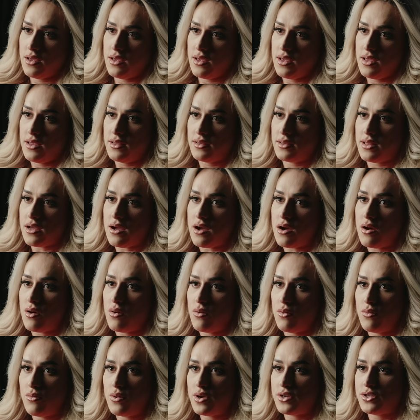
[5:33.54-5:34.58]

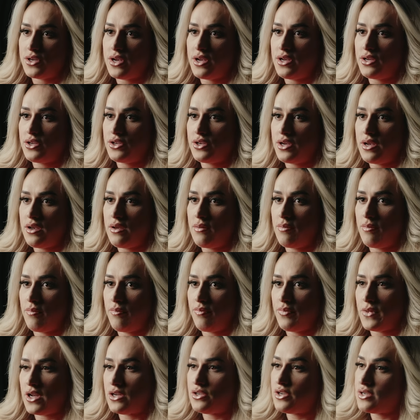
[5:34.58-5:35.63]
Então a gente
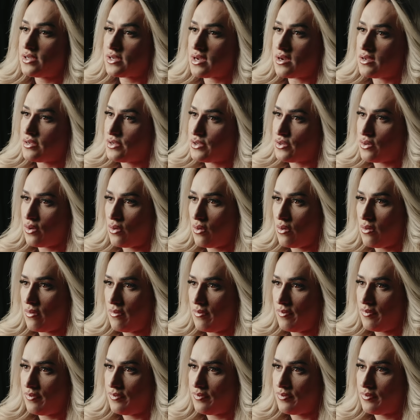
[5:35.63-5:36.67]

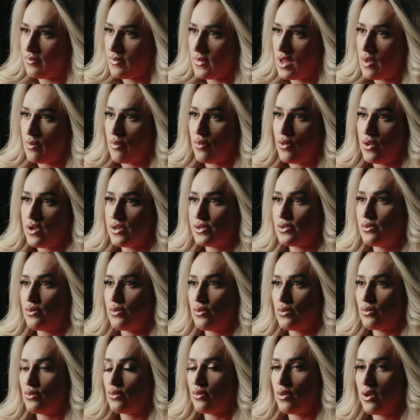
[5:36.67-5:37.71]
descansou depois
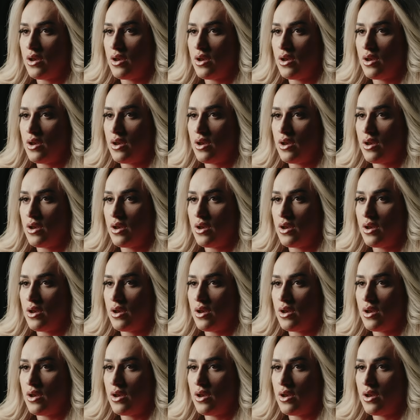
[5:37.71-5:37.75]
do, do